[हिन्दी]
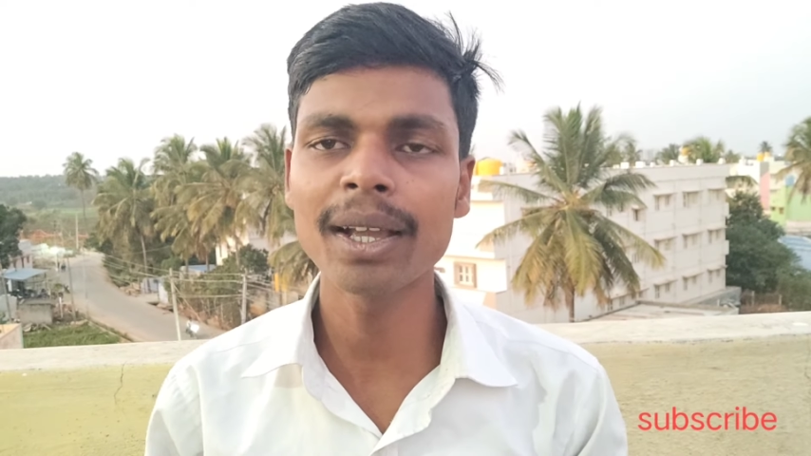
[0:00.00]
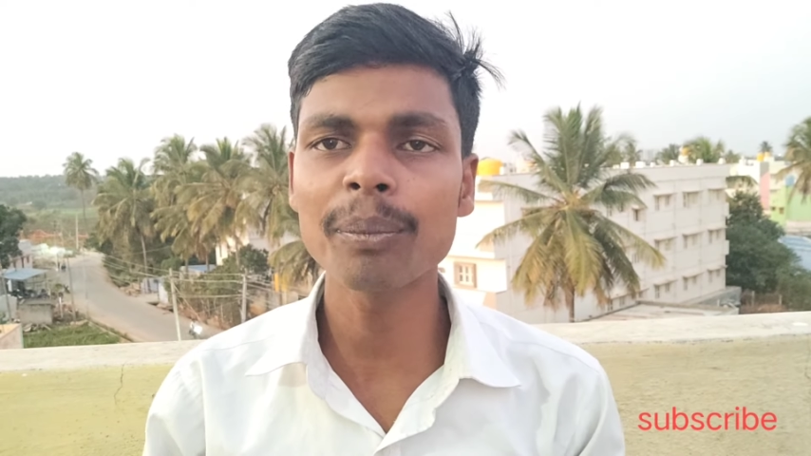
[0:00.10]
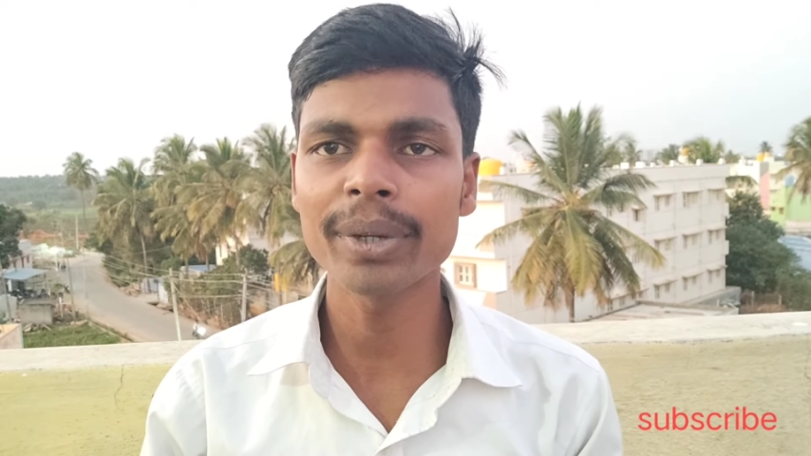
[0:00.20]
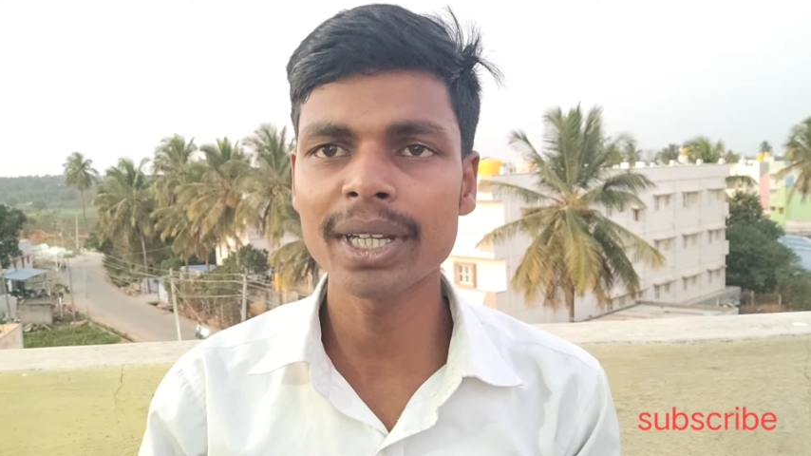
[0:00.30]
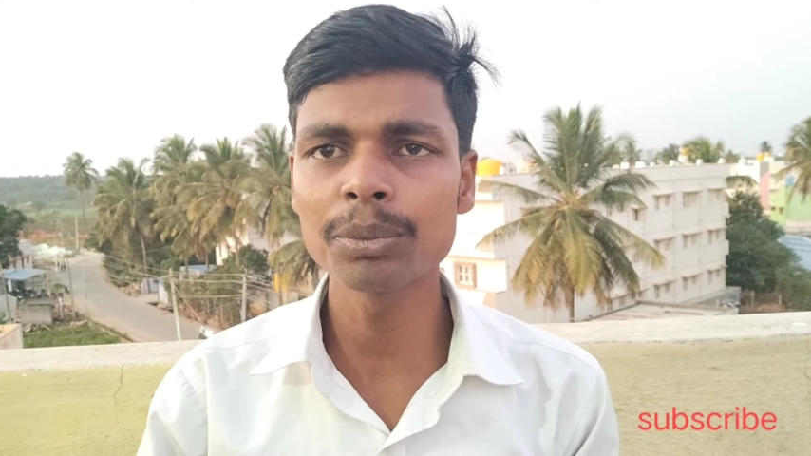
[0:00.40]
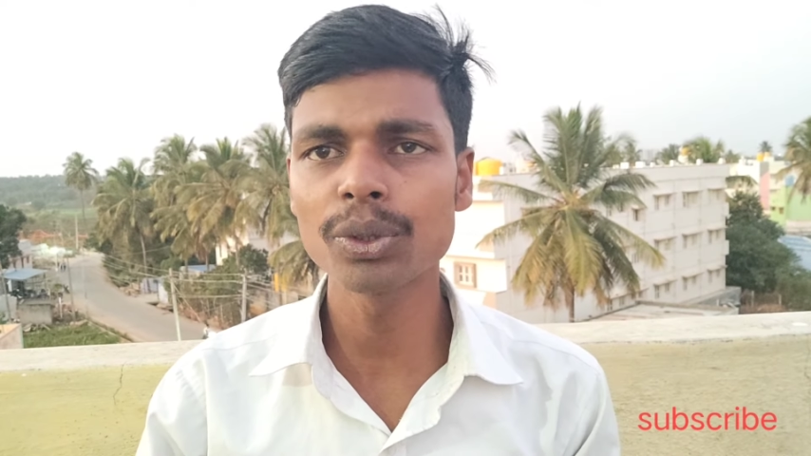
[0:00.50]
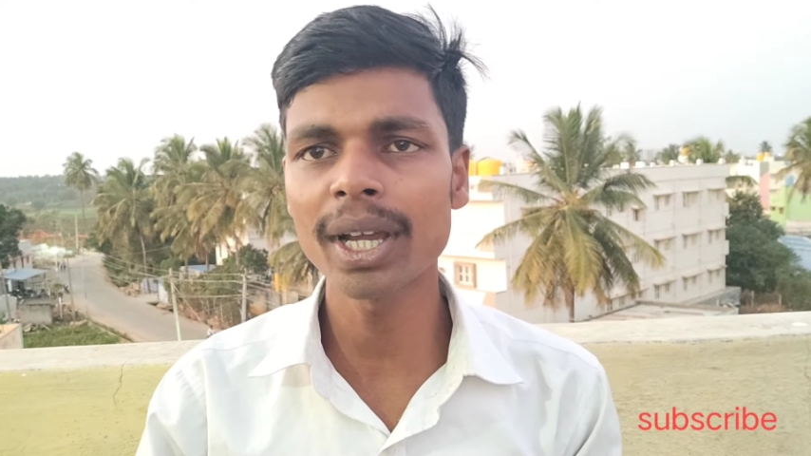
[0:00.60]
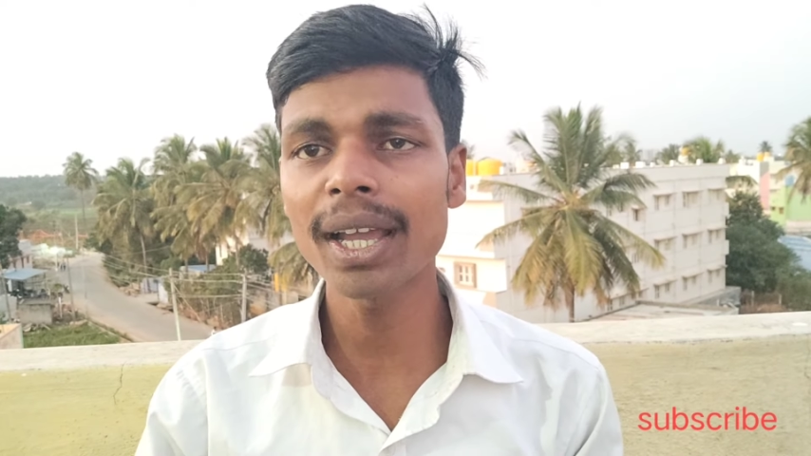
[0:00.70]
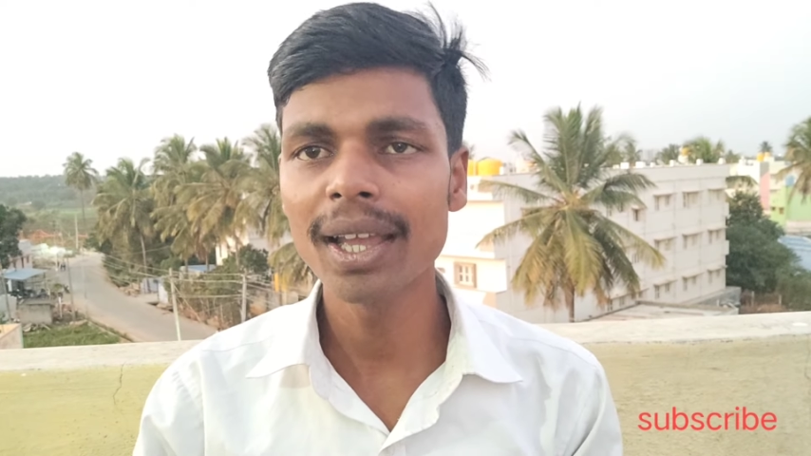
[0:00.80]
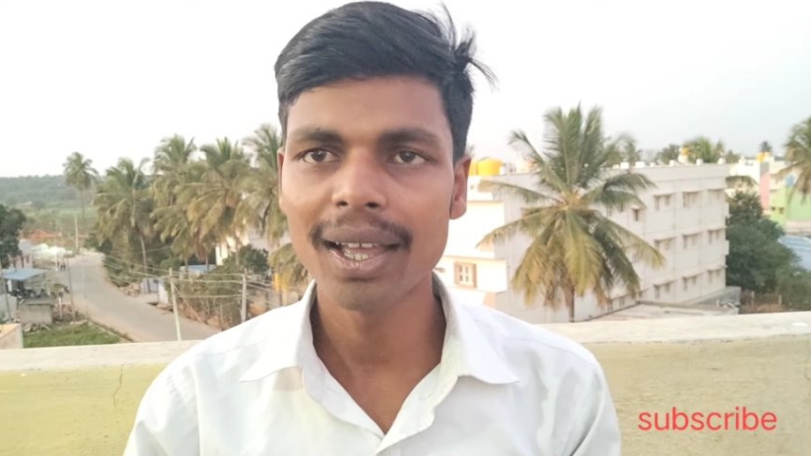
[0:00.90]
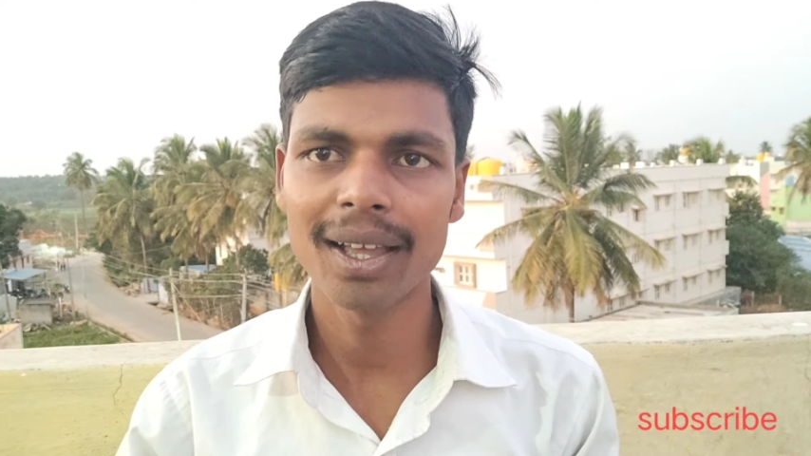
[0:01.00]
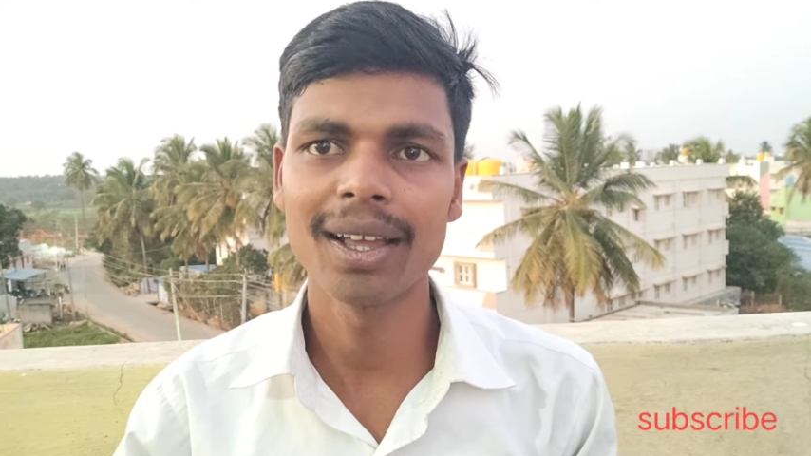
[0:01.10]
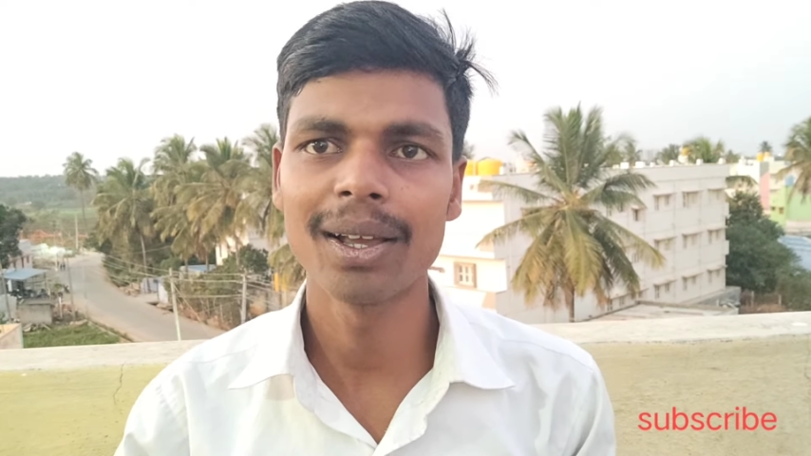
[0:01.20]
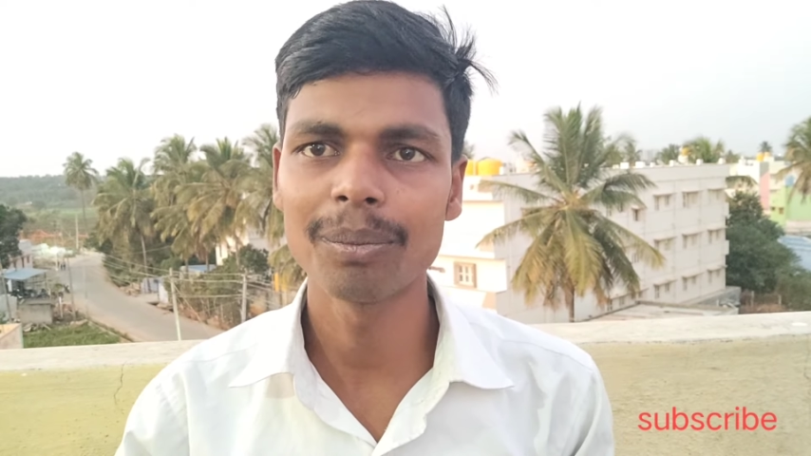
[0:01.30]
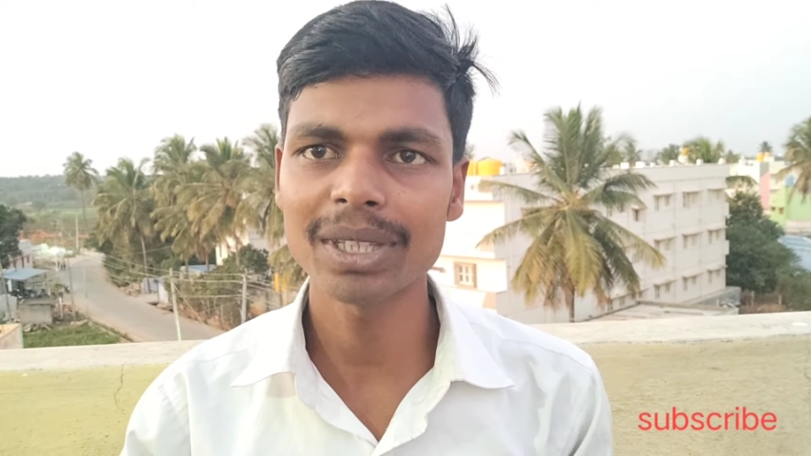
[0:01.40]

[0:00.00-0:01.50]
एक टीम जो है आ,